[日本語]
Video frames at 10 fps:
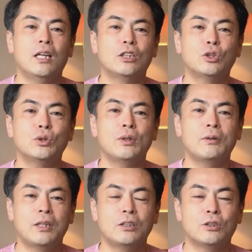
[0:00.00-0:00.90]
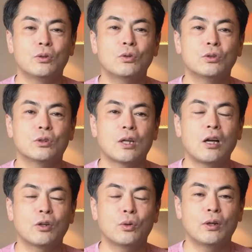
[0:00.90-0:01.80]
周辺はね、すごく
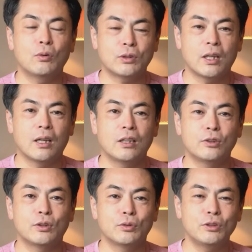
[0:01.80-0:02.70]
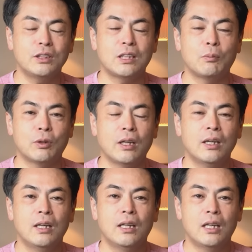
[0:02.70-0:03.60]
環境が良くて、そして富士山も
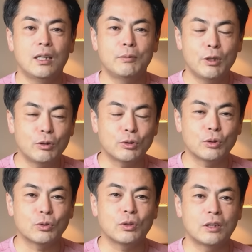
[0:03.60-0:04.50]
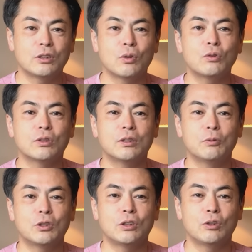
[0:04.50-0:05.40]
ね、見えるということでね、すごく気
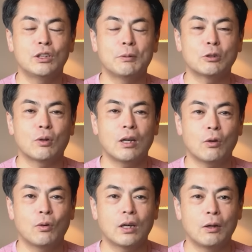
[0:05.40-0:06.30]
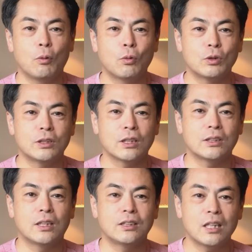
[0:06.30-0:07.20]
持ちのいい場所から今回お送りさ
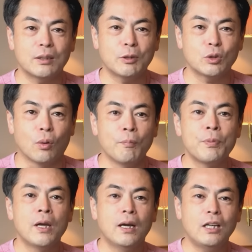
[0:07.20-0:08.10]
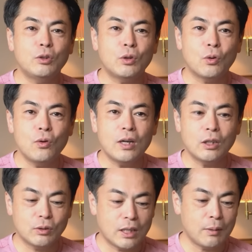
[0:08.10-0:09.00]
せていただきましょう。はい、ということで今
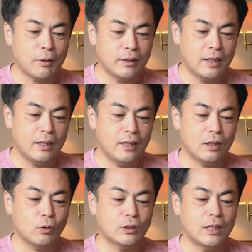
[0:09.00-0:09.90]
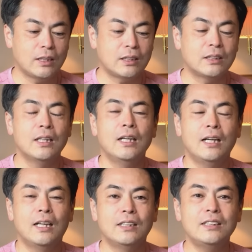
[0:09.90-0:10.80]
回のテーマはね、こちらで
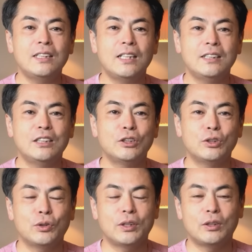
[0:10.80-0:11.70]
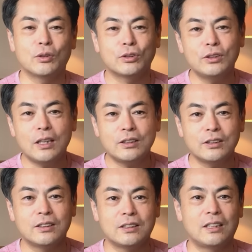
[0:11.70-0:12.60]
す。2024年の9
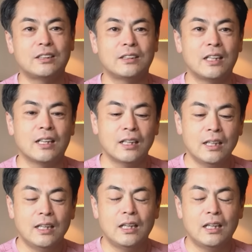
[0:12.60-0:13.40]
月ですね、